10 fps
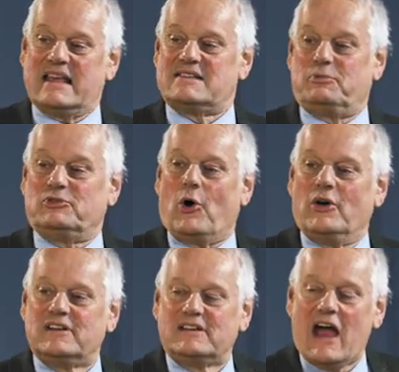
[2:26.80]
Das
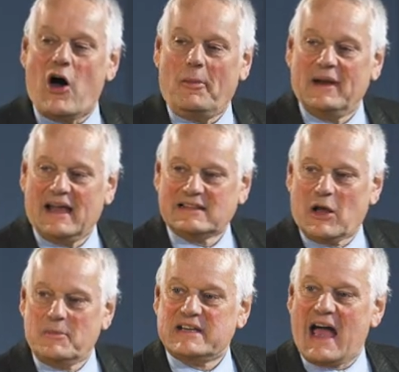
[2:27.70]
bedeutet ja auch, man hat,
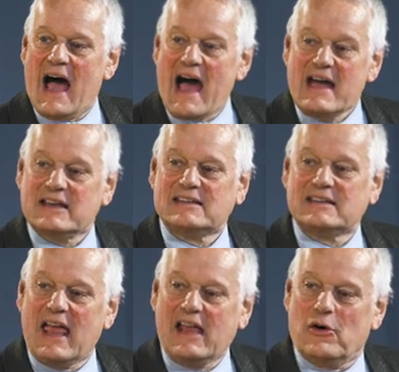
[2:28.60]
glaube ich, acht
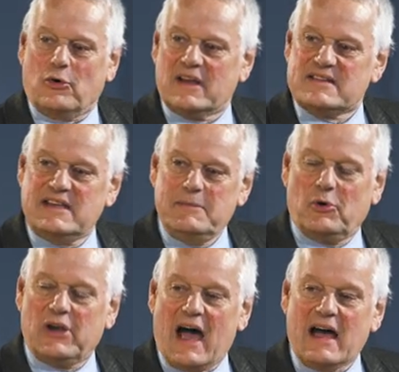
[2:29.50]
Gänge oder sieben
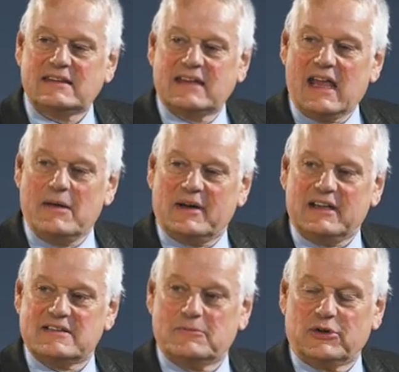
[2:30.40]
oder acht Gänge bei
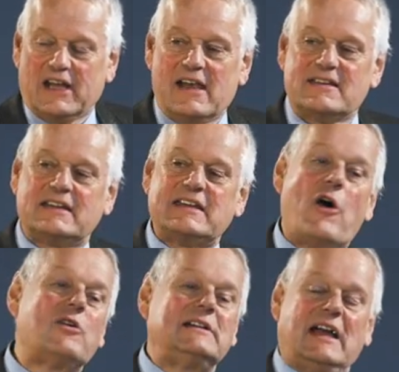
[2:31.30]
diesem Modell. Das hat ja
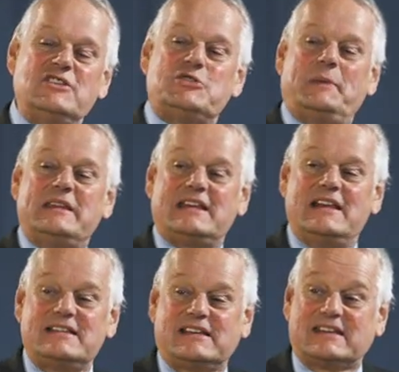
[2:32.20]
auch ein ganz
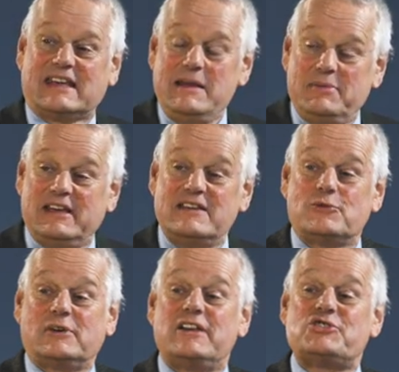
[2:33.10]
spezielles Getriebe, den
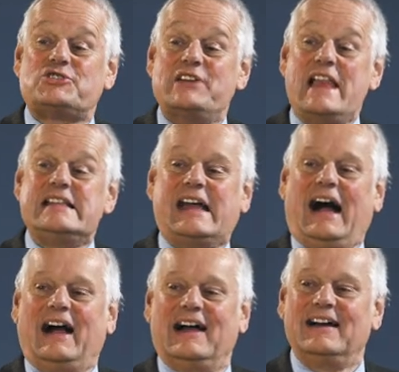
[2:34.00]
sogenannten Schnellgang.